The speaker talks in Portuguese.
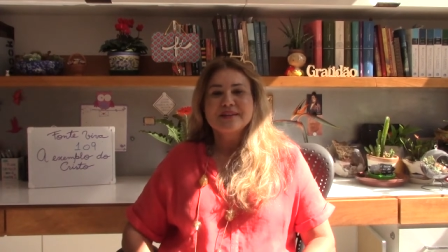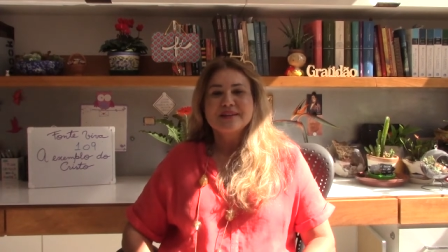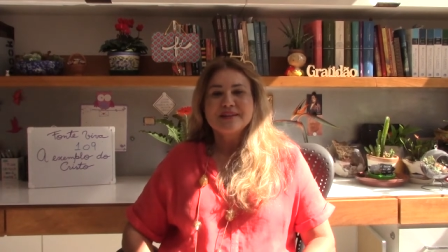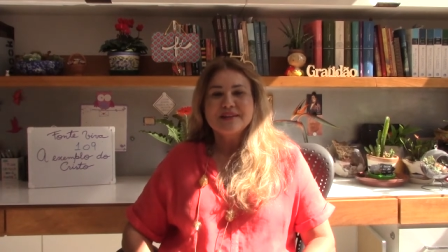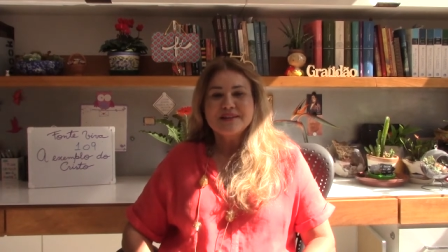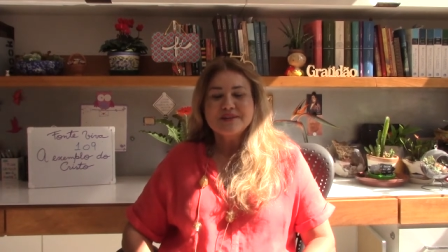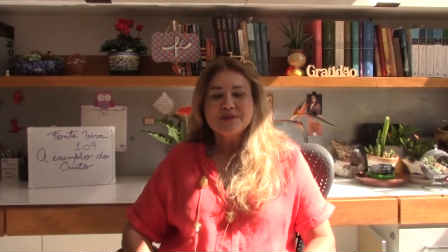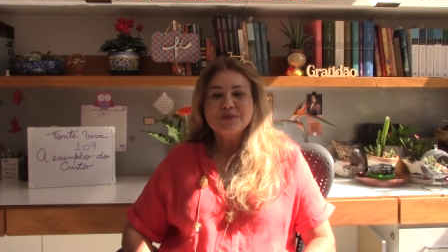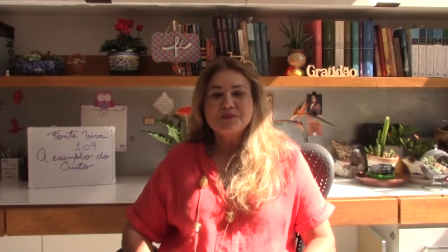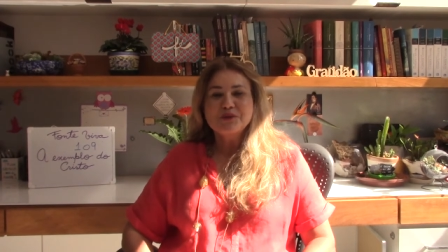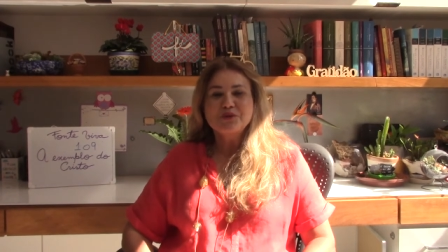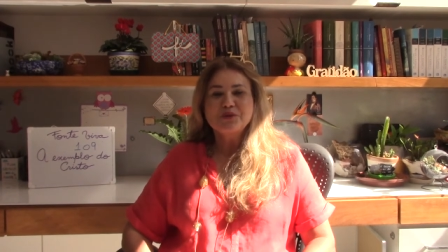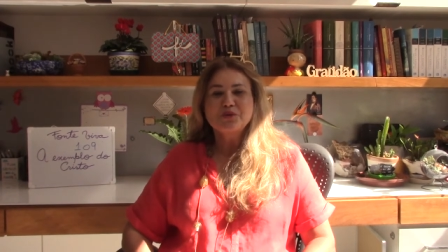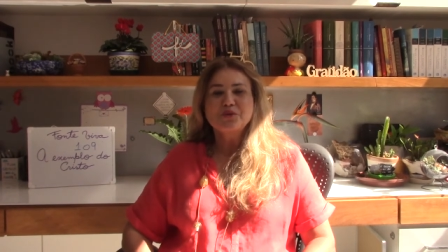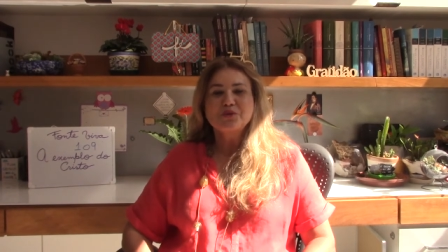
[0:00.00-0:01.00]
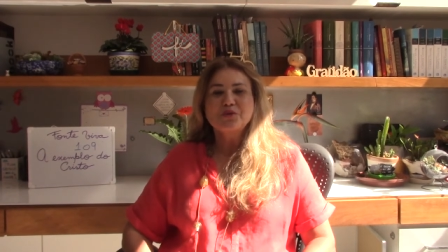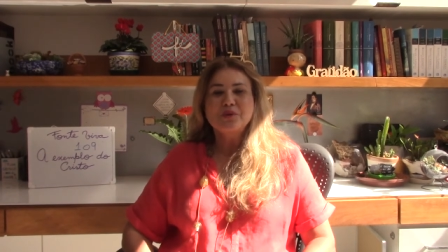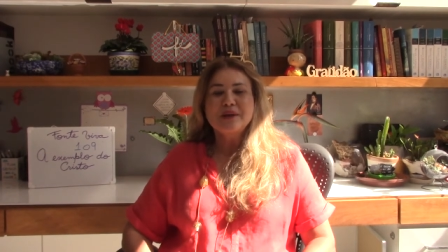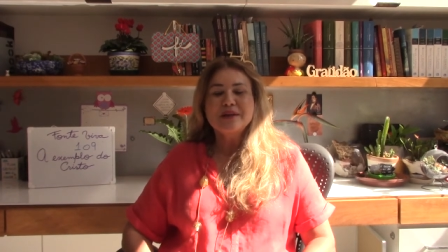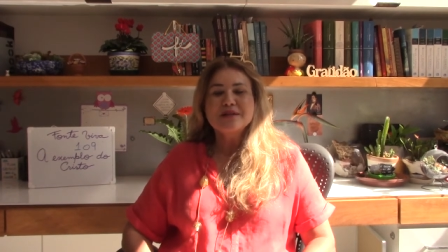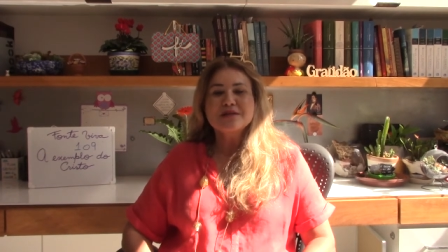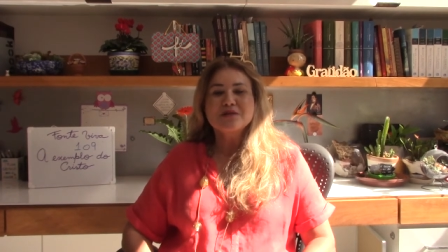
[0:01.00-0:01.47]
e, acima de tudo, o
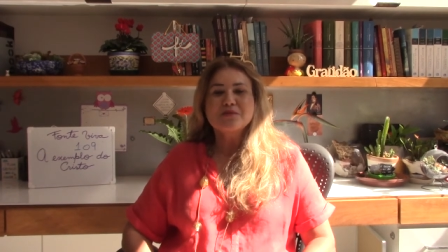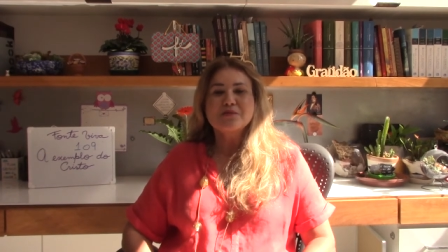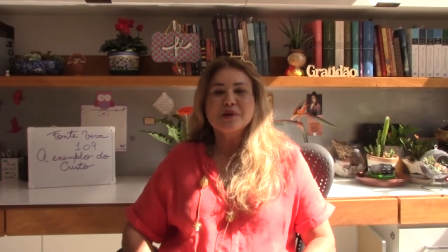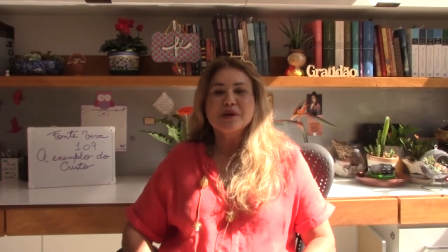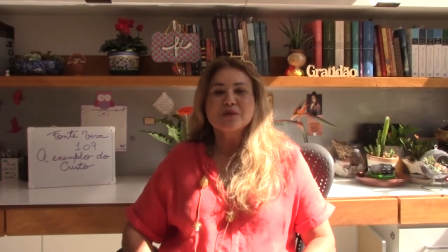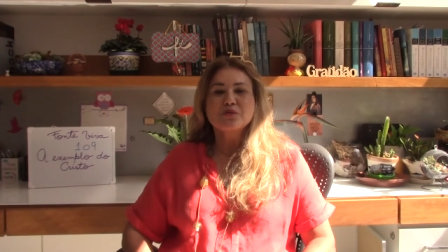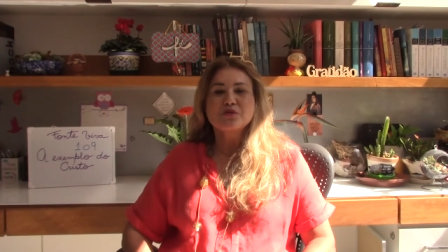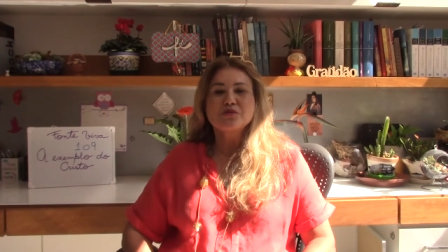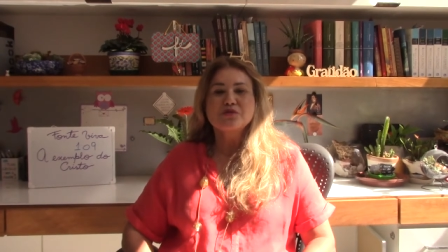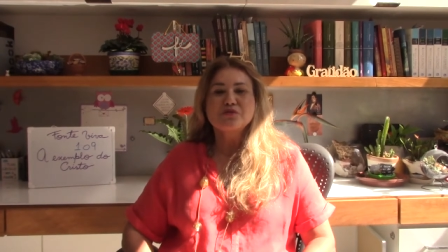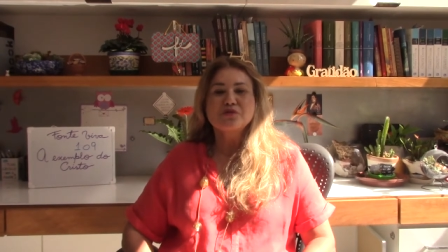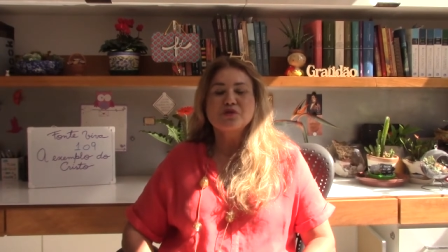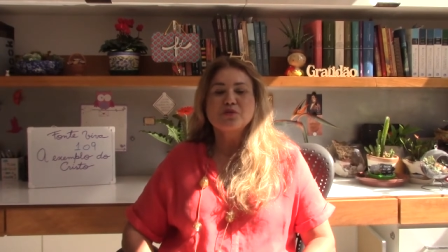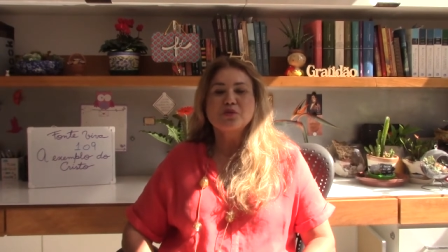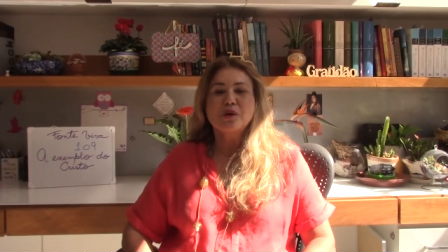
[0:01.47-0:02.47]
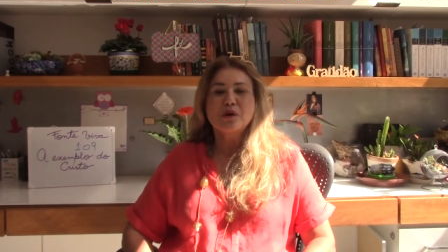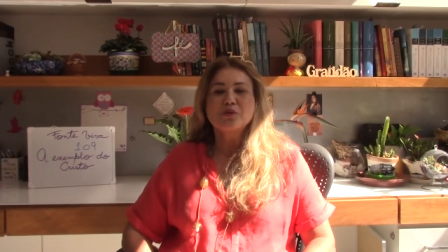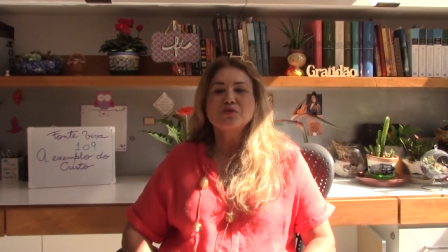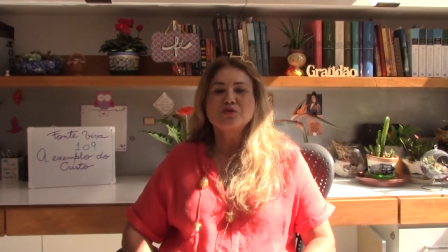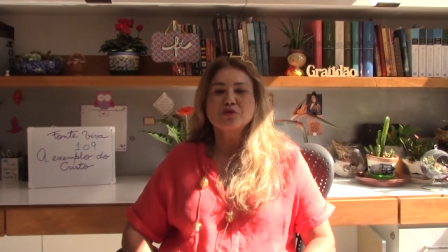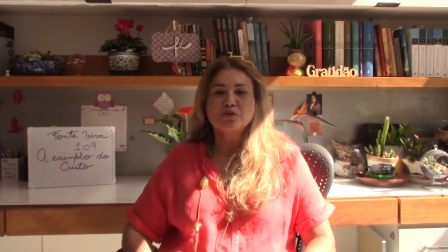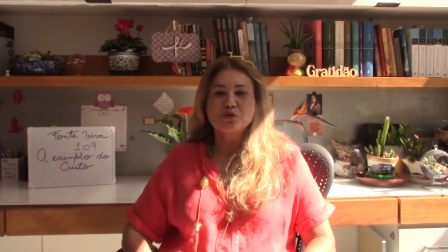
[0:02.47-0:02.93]
crescimento
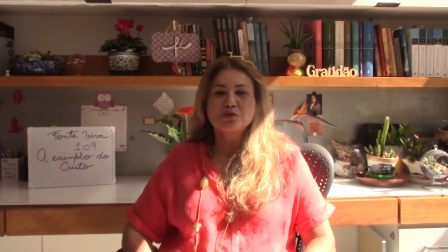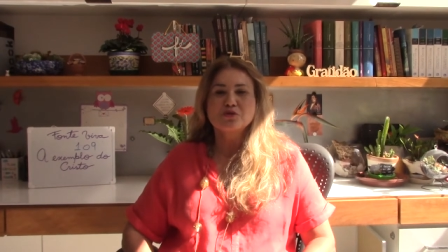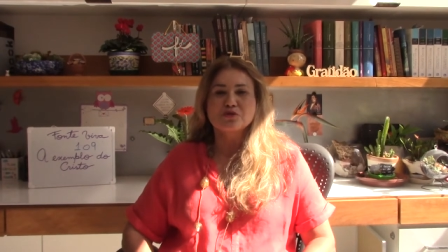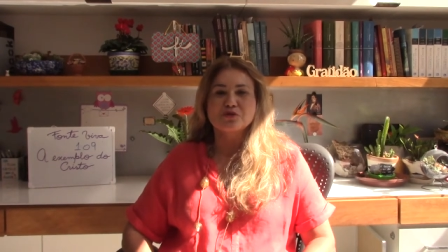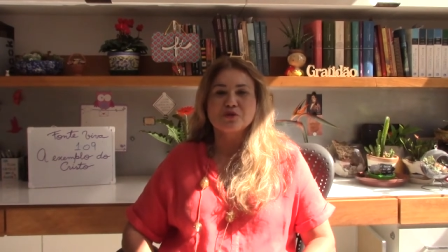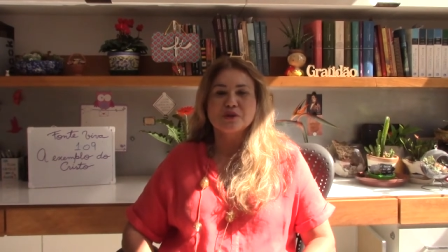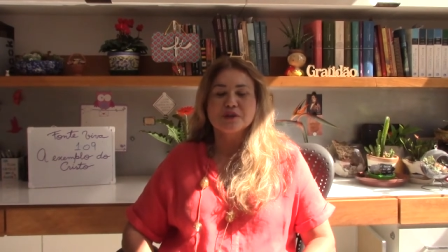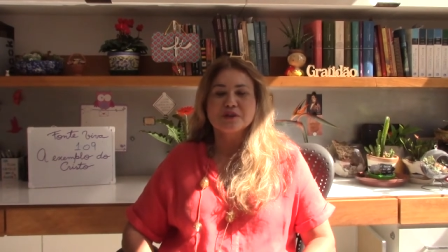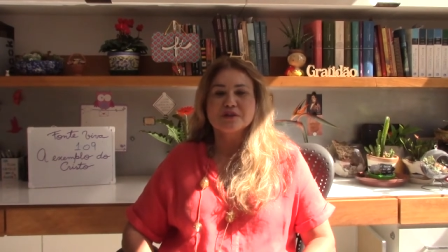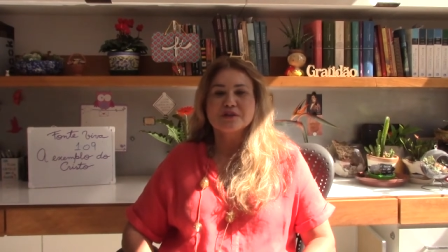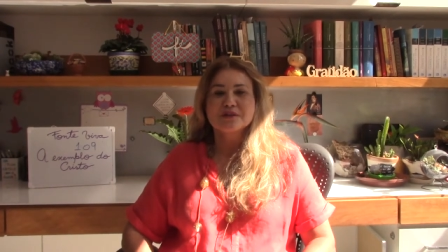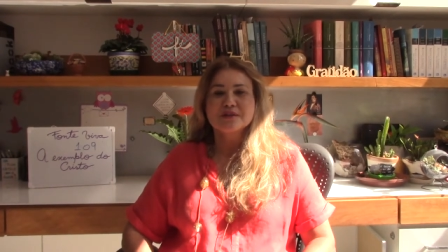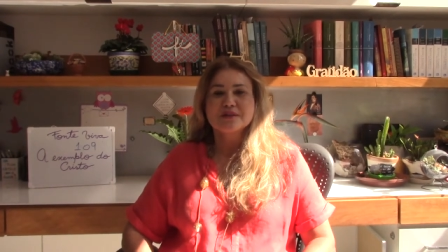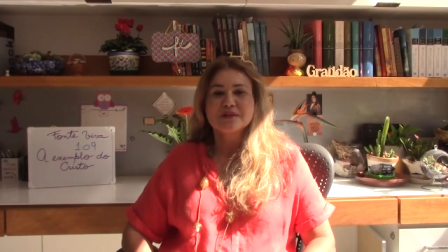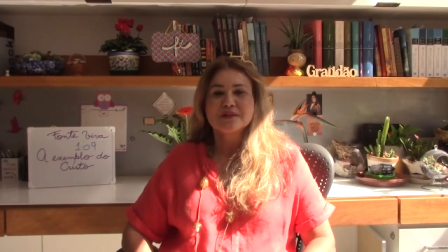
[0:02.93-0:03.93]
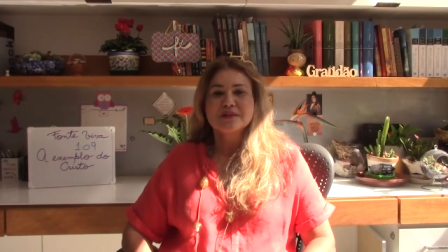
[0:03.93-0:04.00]
individual de todos nós